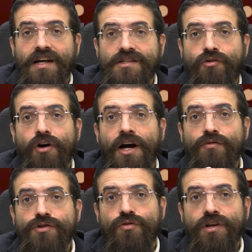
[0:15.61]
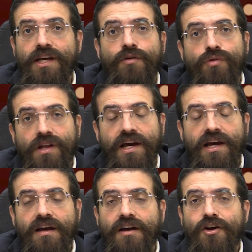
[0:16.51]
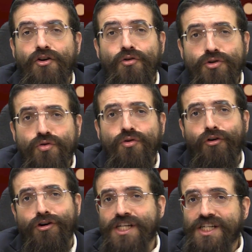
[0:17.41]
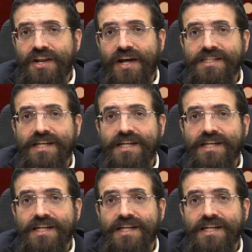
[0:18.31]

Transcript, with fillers: c'est qu'on leur a toujours dit, écoutez, le jour de Rosh Hashanah,